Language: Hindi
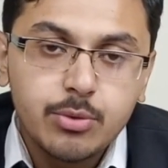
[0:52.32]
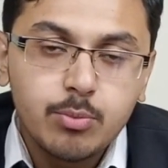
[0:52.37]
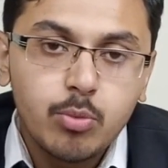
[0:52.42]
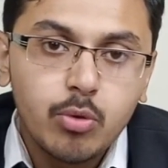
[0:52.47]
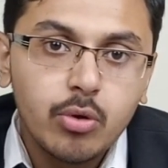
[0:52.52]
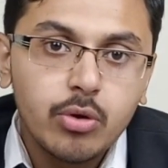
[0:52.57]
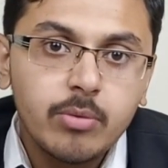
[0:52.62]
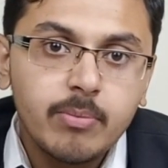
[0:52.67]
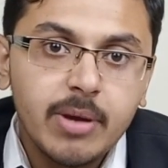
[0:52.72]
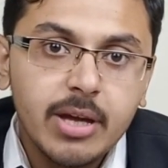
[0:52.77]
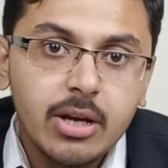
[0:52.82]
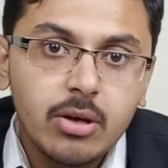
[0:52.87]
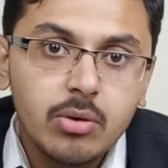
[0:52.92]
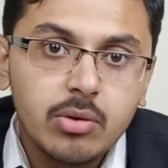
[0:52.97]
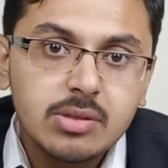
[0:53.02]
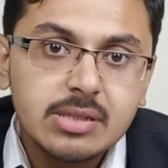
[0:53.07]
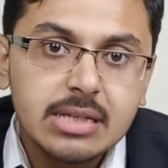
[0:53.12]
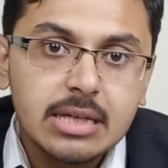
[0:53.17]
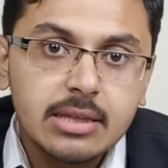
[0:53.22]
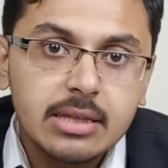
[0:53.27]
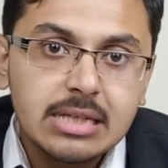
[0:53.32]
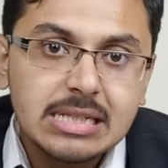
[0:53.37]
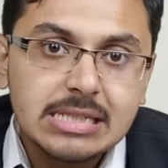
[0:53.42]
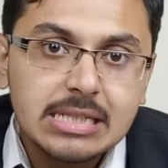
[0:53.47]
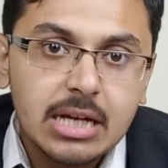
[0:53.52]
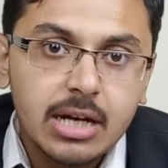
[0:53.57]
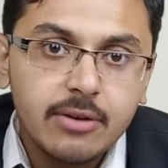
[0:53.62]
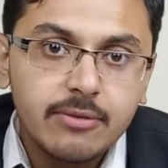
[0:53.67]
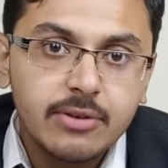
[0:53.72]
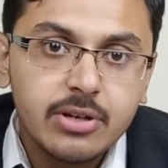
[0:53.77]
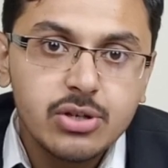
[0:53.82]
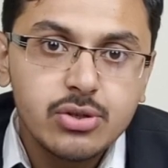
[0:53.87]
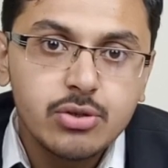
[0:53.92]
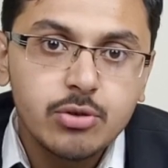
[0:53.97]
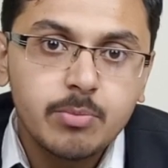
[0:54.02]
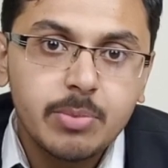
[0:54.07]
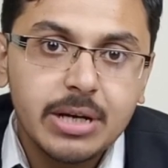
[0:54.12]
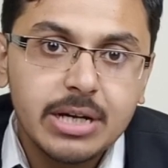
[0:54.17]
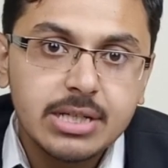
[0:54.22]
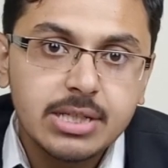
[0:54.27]
जो बोन मैरो उसके अंदर साफ
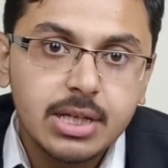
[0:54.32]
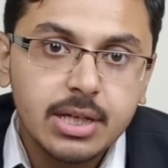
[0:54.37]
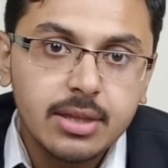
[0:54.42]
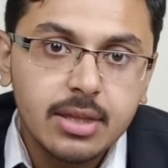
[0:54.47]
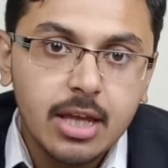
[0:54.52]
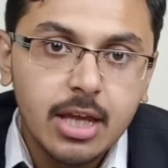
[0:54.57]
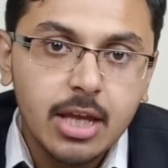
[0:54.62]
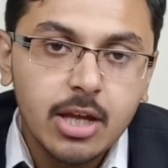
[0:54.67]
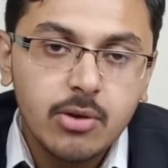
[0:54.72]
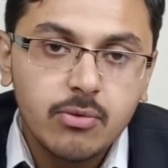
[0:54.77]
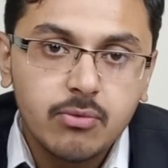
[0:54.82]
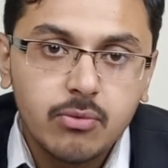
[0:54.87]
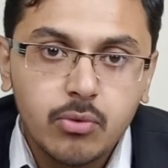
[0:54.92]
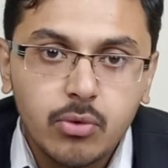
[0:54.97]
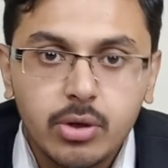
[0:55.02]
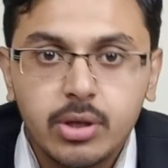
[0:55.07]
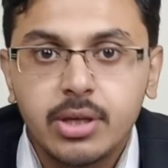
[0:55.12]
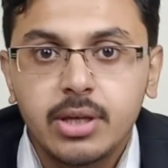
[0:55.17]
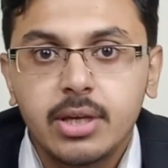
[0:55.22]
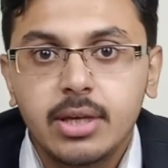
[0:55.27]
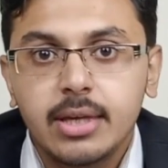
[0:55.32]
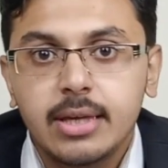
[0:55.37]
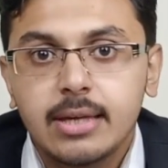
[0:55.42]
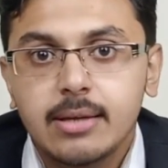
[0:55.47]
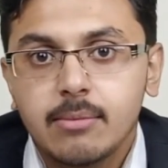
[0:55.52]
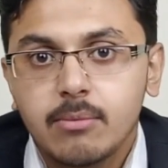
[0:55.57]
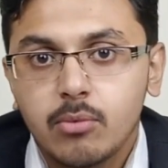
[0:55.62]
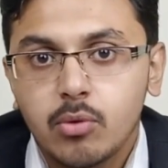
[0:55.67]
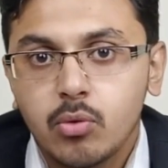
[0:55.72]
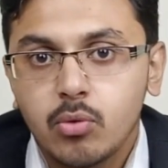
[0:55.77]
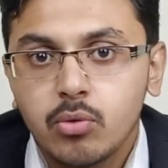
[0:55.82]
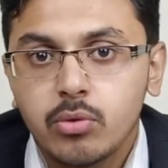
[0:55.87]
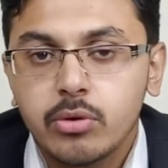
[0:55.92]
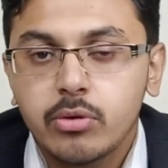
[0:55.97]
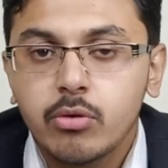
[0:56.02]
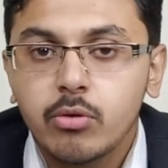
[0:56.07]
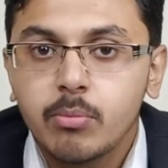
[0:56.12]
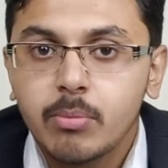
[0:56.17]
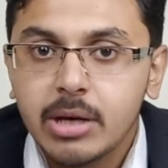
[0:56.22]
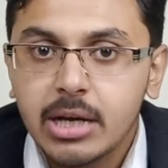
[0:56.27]
टिश्यू पाए जाते हैं वही खून
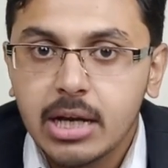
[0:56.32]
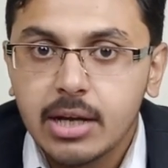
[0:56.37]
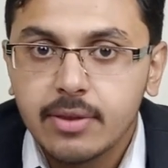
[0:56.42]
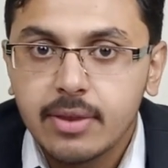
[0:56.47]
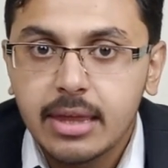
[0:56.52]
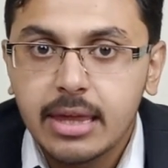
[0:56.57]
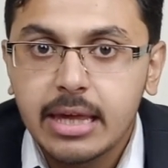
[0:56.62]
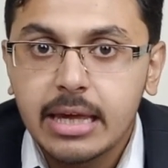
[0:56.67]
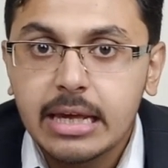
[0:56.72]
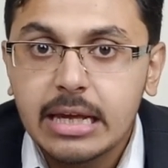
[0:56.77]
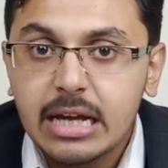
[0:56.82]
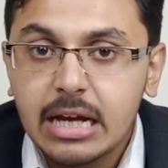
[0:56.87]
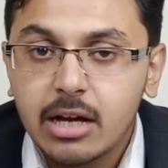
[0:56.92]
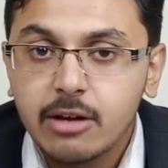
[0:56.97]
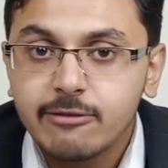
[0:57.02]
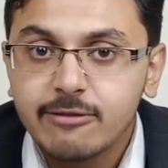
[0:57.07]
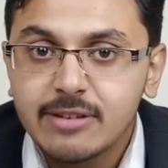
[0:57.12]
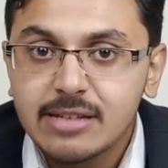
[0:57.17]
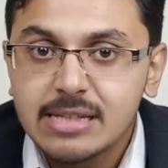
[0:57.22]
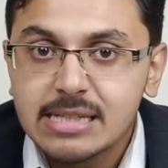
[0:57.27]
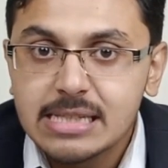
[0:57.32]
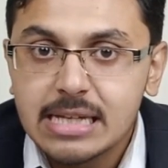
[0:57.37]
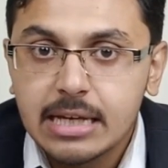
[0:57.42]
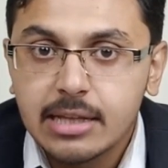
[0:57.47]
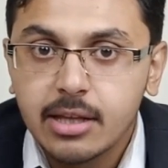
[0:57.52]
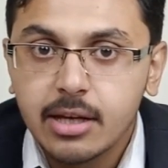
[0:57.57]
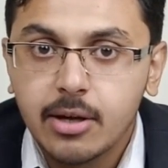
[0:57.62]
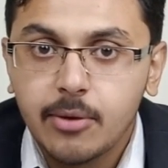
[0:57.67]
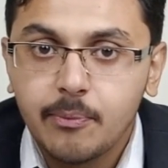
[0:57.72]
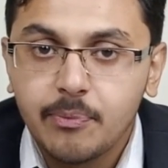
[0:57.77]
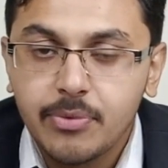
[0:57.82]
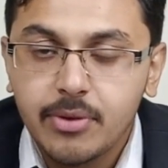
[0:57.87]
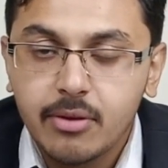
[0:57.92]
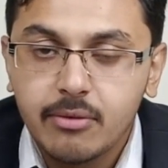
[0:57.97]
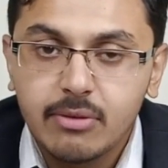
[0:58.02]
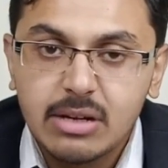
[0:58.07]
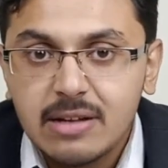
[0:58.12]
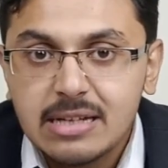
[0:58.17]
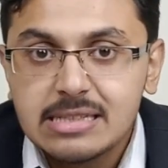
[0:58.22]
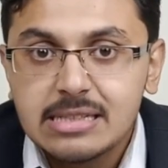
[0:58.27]
को बनाते हैं काफ़ी ज़्यादा
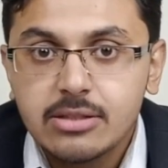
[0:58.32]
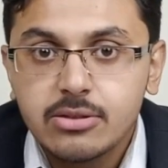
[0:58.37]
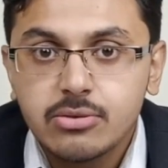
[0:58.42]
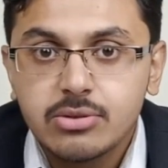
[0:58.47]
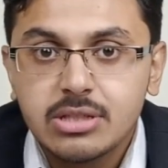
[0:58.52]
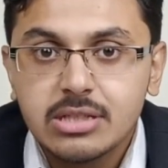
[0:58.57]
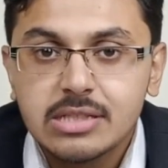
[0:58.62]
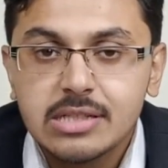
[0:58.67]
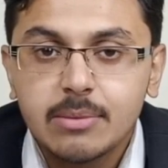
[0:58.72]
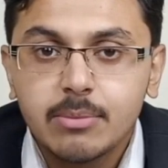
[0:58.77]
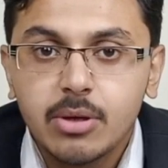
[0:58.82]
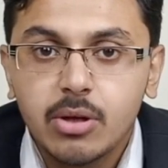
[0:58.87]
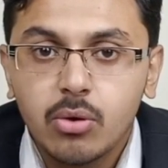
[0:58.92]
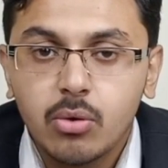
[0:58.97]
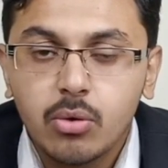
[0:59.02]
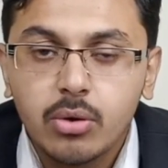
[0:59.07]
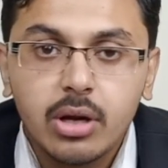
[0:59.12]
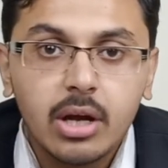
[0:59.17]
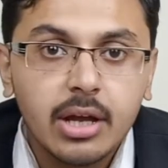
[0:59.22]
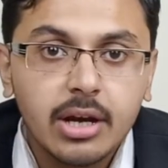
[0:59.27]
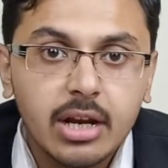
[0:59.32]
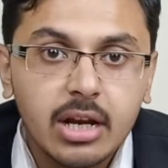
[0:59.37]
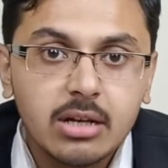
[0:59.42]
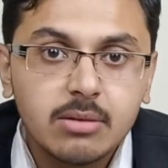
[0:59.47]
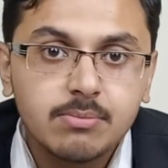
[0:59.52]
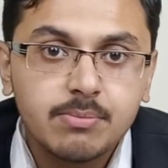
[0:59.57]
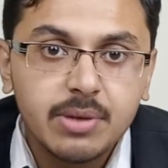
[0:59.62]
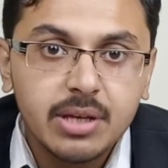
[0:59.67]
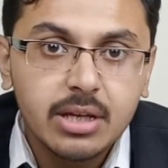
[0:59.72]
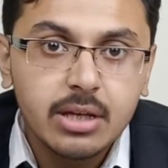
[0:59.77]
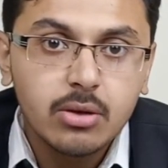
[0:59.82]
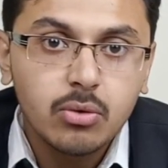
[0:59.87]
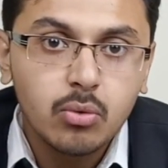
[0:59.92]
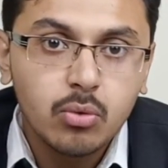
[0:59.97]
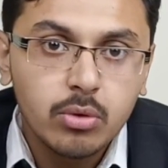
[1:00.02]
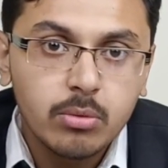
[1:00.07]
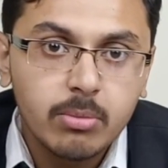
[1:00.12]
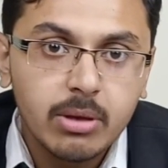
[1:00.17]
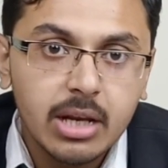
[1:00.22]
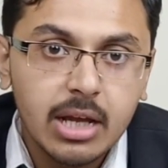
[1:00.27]
वैसे तो जिसम के और आर्गन भी
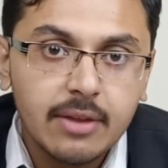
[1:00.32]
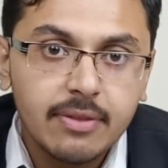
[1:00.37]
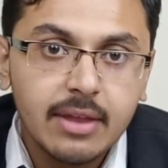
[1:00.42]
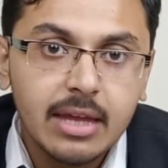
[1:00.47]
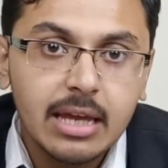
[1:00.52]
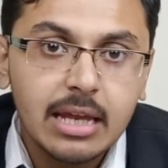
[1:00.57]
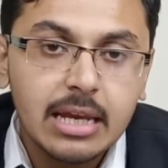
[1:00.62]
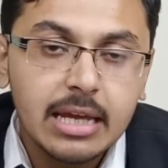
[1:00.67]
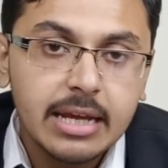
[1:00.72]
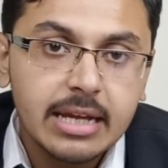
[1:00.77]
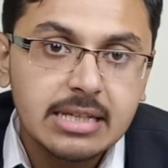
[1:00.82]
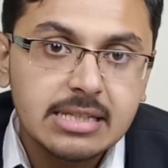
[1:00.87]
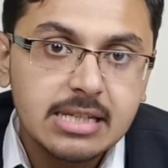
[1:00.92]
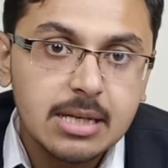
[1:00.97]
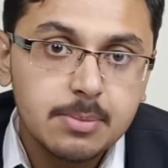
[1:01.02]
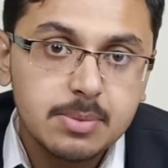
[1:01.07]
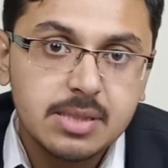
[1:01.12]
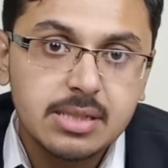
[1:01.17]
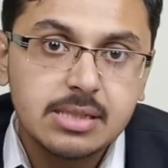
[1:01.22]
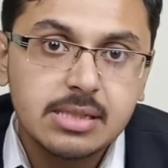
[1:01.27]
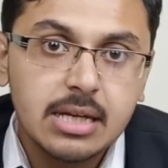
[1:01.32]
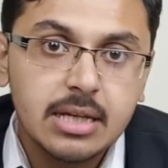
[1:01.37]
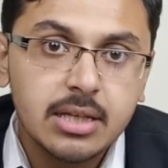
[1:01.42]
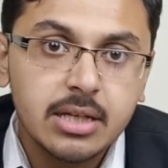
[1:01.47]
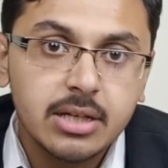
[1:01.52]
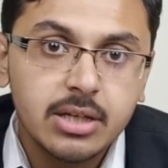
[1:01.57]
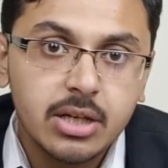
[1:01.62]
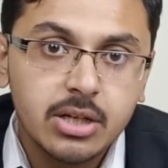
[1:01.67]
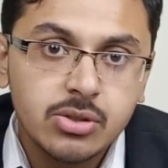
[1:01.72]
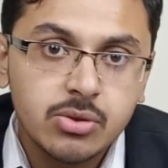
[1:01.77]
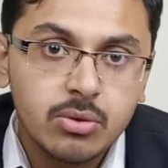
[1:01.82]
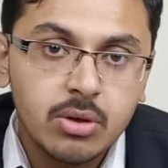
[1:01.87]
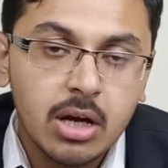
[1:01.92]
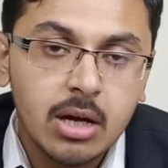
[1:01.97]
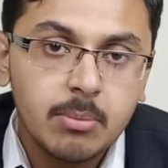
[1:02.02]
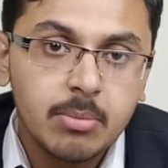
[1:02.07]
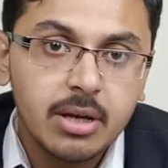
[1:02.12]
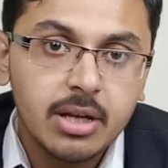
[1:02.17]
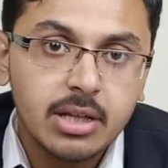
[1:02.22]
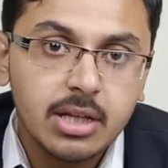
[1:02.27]
खून बनाते हैं लेकिन सबसे ज़्यादा ये जो
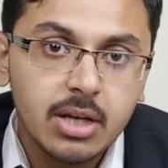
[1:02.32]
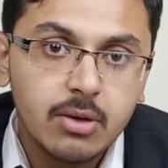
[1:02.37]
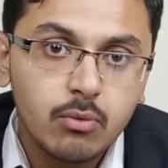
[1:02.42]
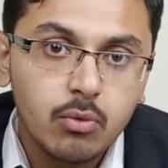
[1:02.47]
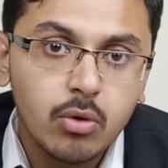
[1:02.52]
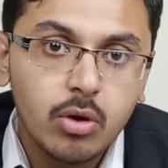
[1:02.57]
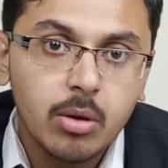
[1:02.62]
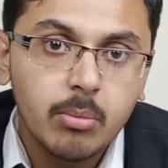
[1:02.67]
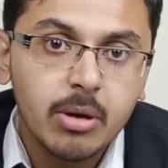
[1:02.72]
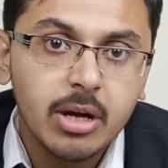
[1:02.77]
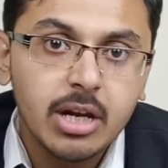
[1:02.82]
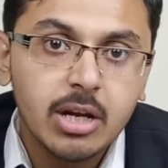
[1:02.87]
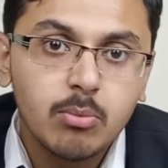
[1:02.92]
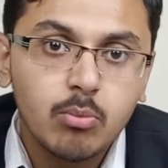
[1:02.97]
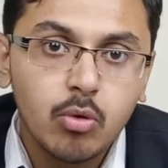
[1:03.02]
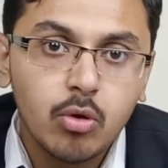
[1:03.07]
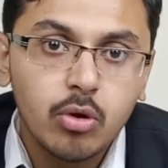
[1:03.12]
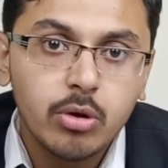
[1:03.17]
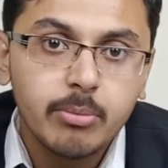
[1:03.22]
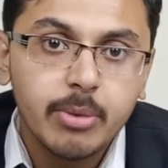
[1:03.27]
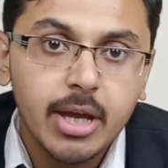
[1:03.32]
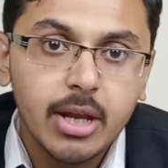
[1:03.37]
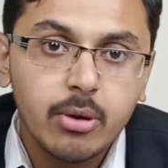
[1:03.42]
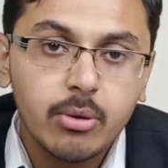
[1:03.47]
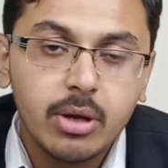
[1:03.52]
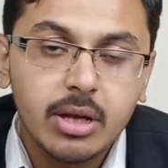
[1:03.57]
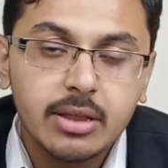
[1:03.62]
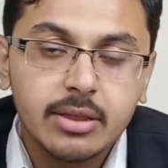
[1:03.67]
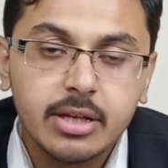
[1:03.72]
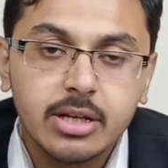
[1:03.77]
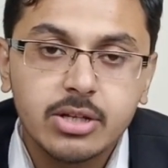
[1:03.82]
काम करता है वो हमारे बोन मैरो के